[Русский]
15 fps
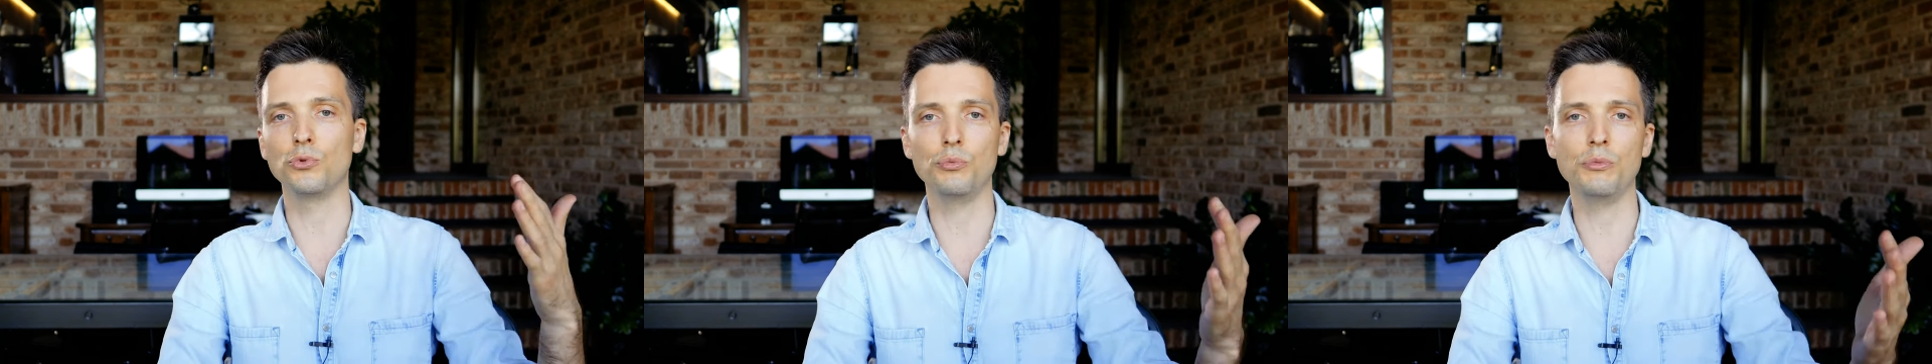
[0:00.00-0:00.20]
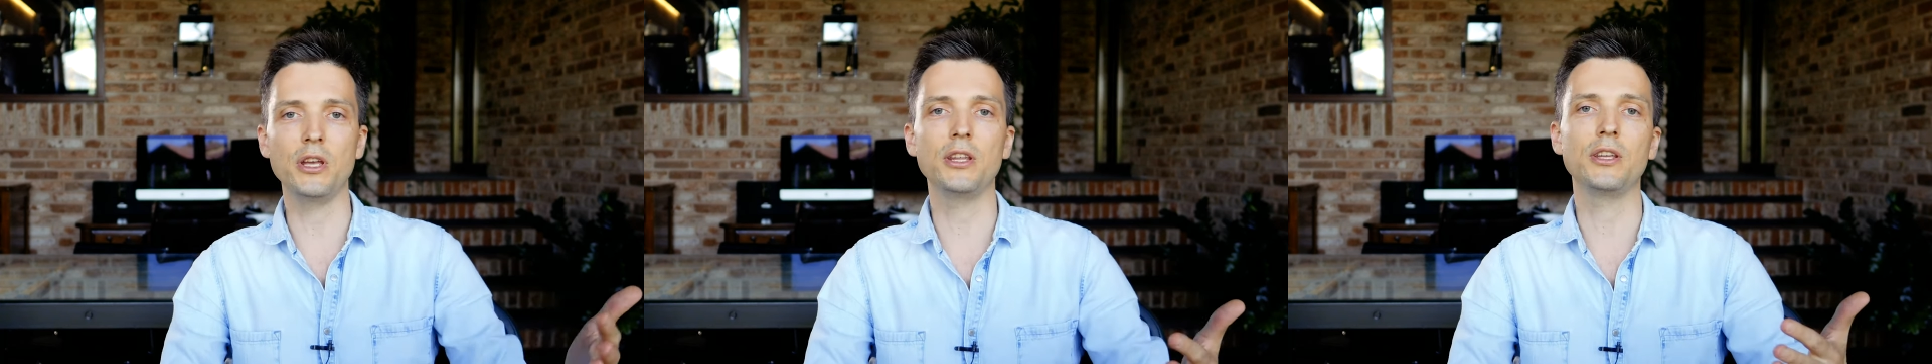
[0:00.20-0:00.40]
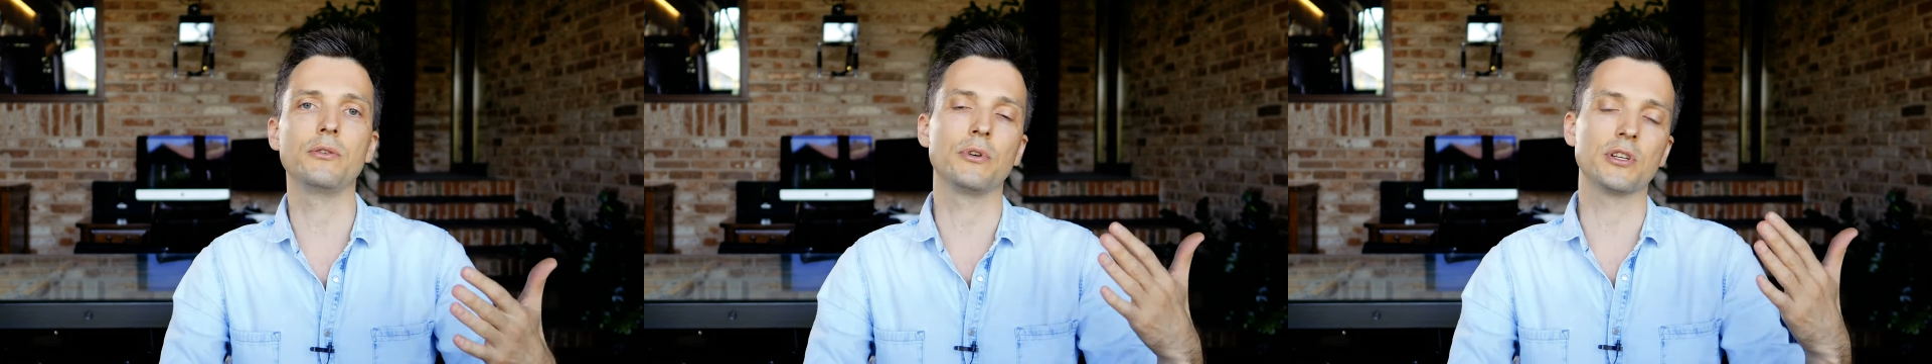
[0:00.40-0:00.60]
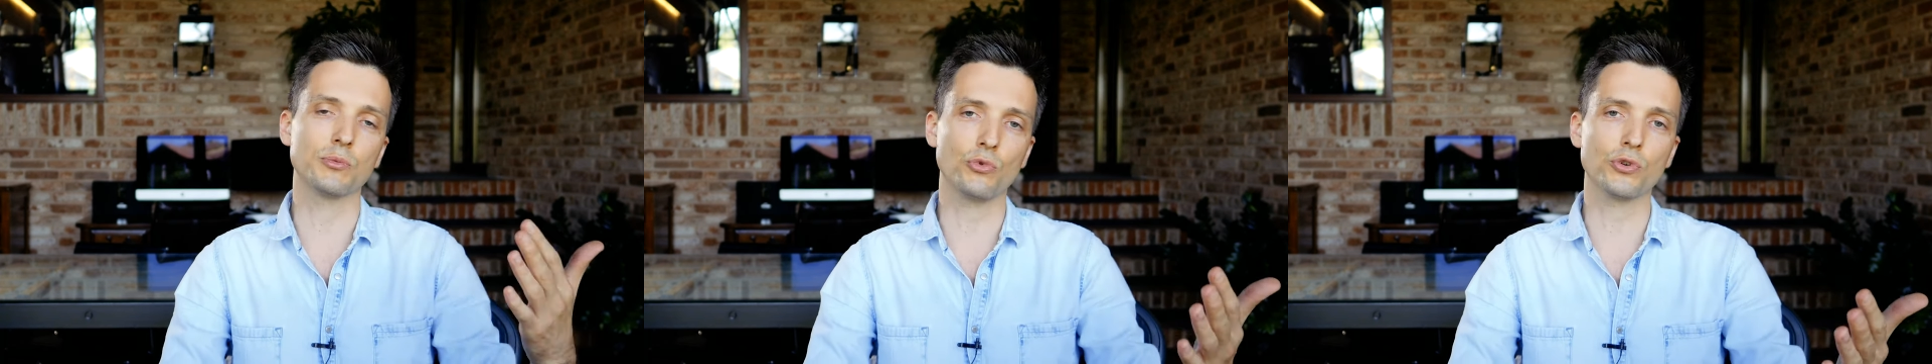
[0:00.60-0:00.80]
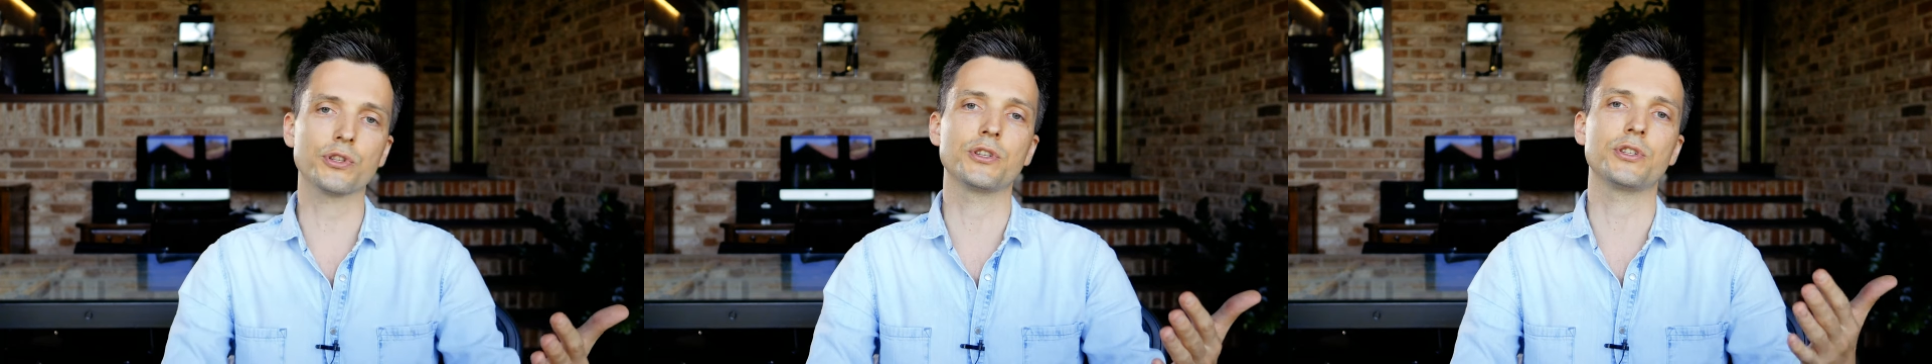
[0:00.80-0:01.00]
умений,
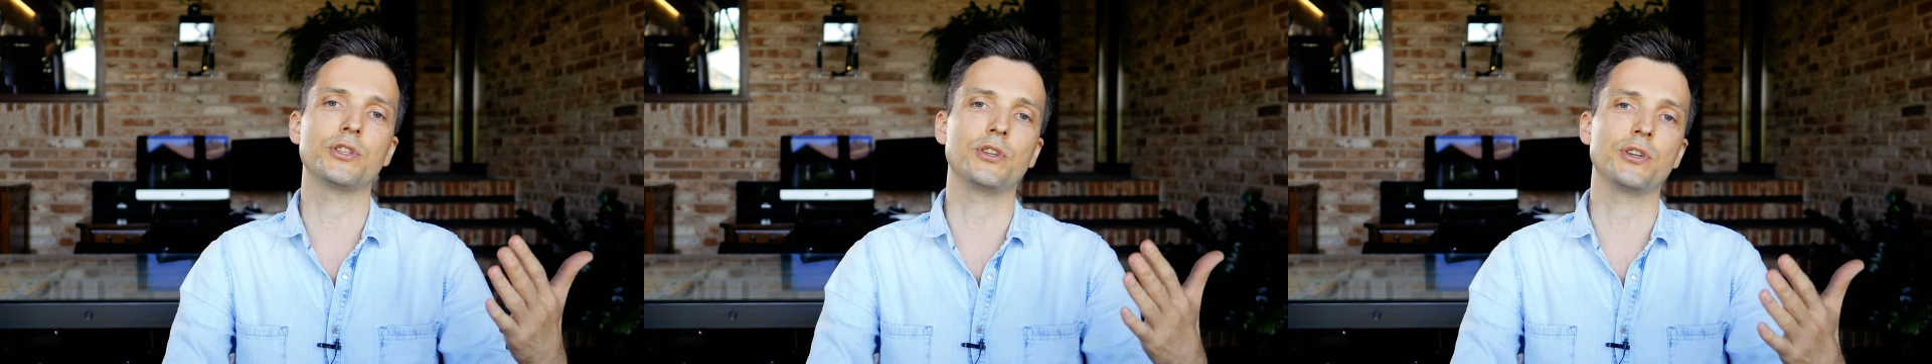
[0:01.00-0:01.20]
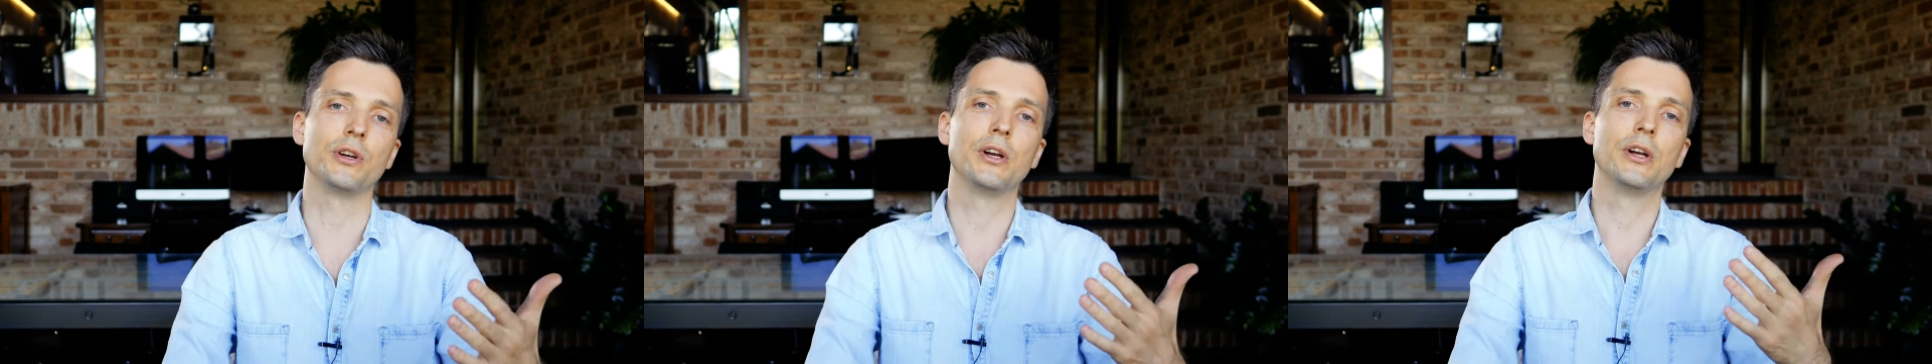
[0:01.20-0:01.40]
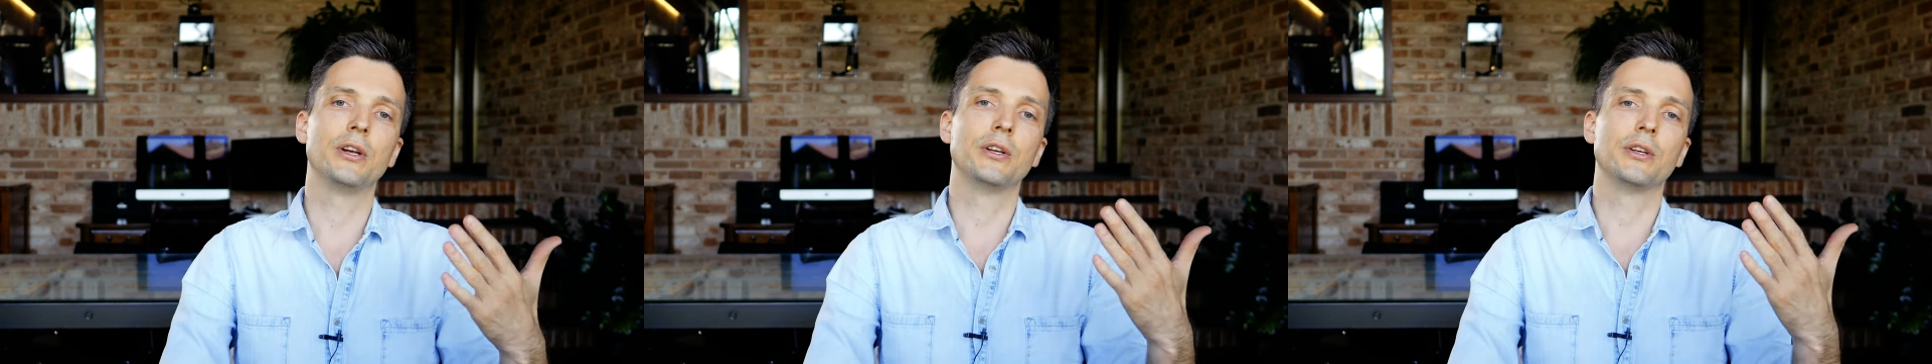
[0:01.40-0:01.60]
возможностей,